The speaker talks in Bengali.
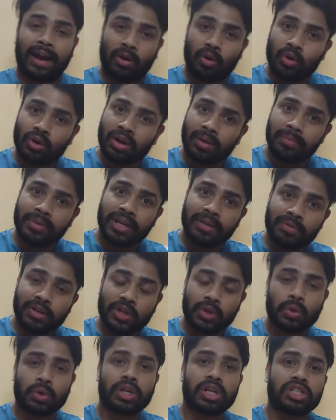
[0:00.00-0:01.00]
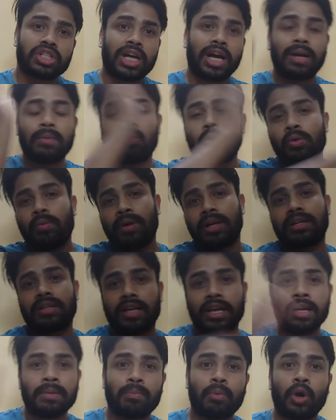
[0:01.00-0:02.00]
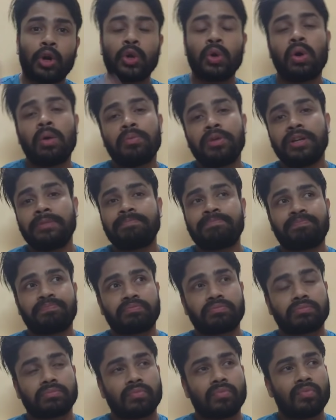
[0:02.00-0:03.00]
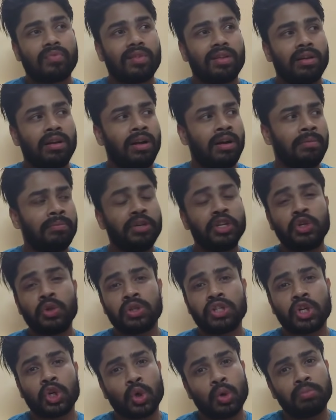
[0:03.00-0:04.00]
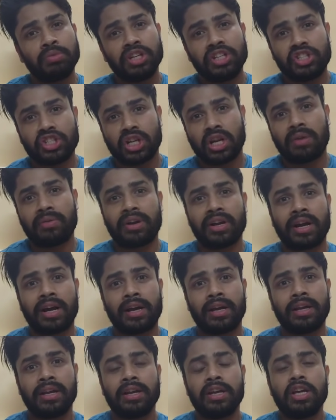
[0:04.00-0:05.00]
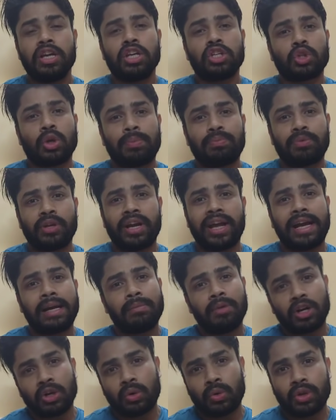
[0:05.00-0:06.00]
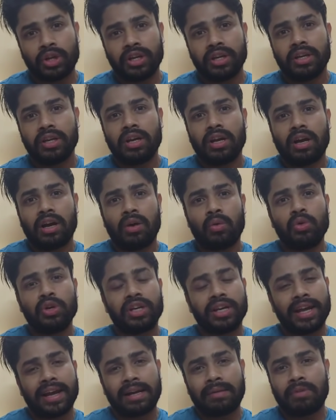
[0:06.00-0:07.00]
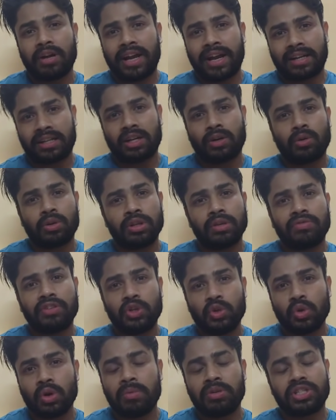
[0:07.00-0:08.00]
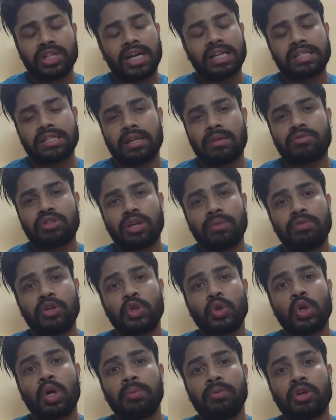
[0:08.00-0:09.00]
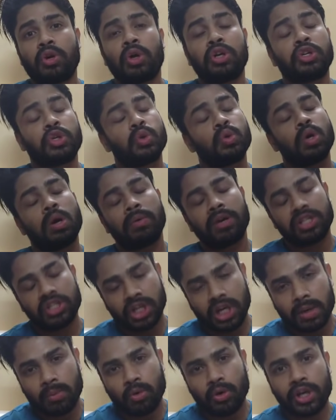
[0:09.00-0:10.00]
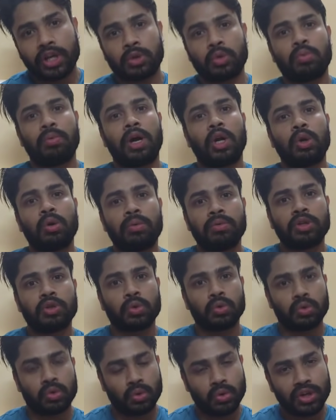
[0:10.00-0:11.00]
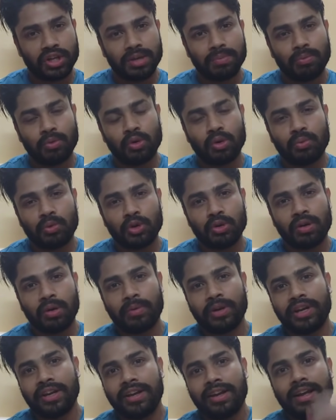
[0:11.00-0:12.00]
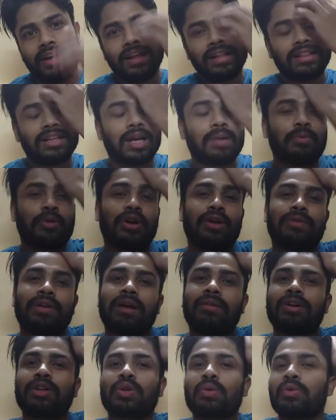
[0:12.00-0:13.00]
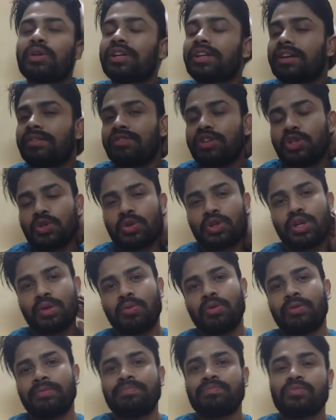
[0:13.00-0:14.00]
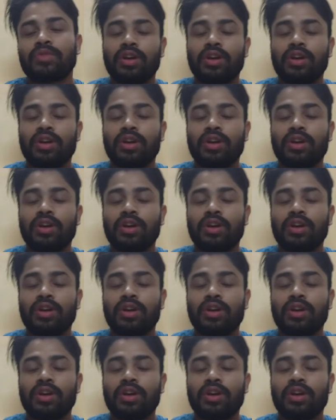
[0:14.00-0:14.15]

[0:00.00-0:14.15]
এখন আমি ভিডিওটা ছাড়বো বাট এরপরেও আমি ভিডিও যেরকম দিচ্ছিলাম এর আগে সপ্তাহে একবার করে উইকে একবার একটা করে যে ভিডিও আমি ছাড়ছিলাম সেই ভিডিও আমি কন্টিনিউ আবার ছাড়বো একটু ভালোভাবে সুস্থ হয়ে নিই পুরোপুরিভাবে তারপর আমি আবার তোমাদেরকে ভিডিও দেবো